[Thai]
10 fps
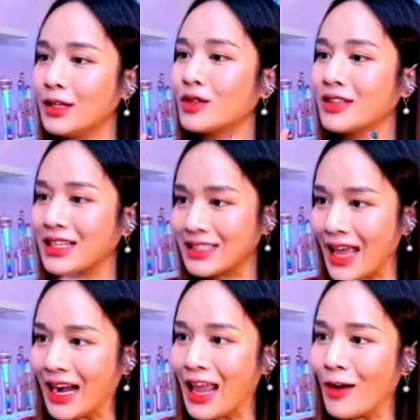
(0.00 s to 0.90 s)
นจัดแส
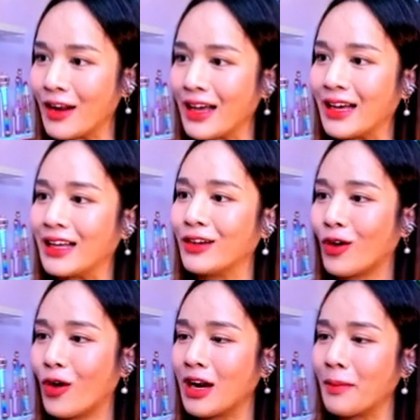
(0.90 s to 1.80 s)
งแล้วนะคะแล้ว
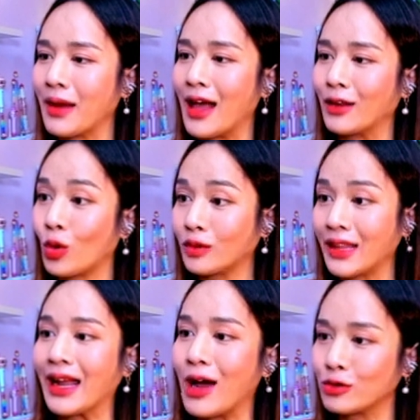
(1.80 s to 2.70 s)
ก็ทำการตก
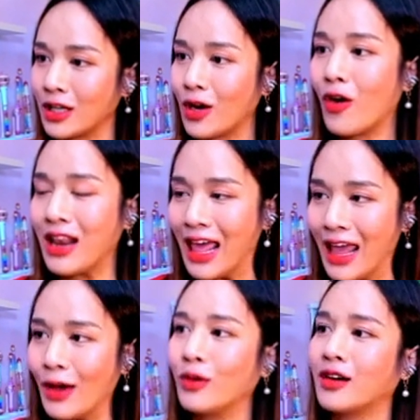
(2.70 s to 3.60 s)
แต่งเงาสะท้อนแล้
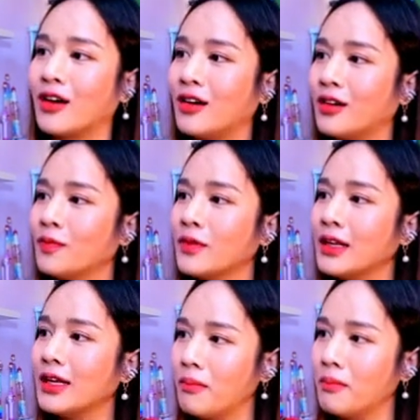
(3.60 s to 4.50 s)
วแล้วก็
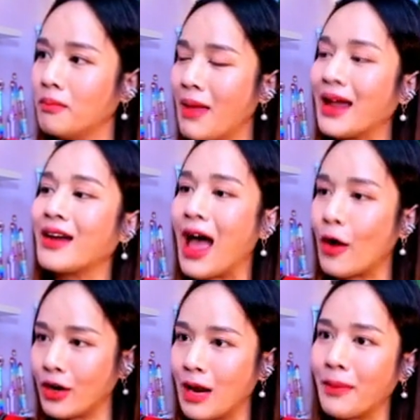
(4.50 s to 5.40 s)
แบ็กกราว
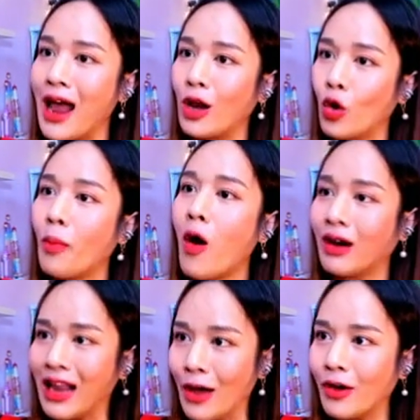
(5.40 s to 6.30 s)
ด์เนี่ยทำการลบออก
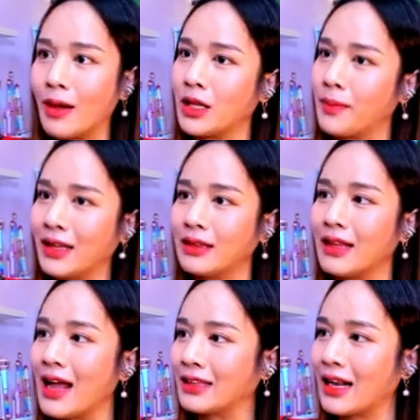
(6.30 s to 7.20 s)
แล้วค่ะมันจะเป็น
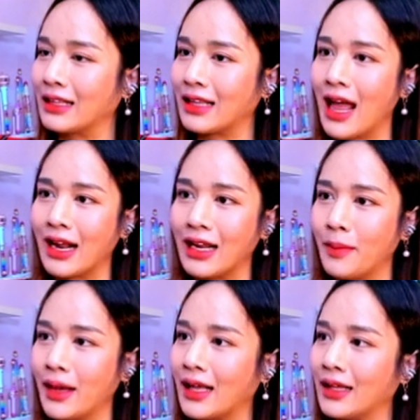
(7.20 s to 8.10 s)
ตารางตารางตารางเห็น
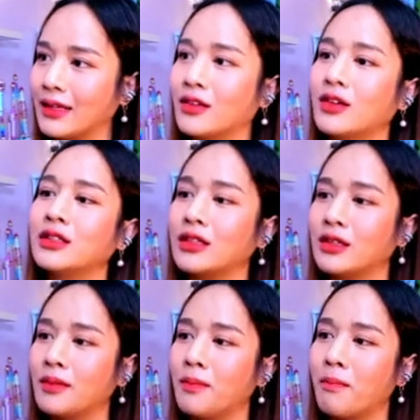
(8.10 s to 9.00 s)
ไหมคะก็คือ
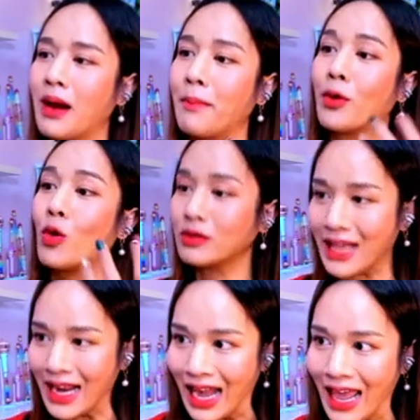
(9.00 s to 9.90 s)
มันโปร่งใส
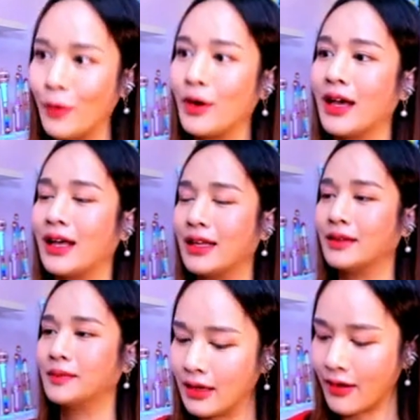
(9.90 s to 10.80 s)
แล้วนะคะ
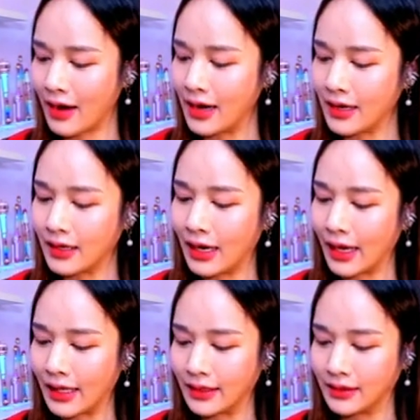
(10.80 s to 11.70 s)
เรนเดอร์เลย
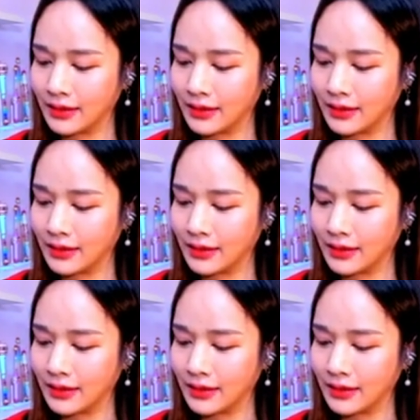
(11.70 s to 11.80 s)
ค่ะ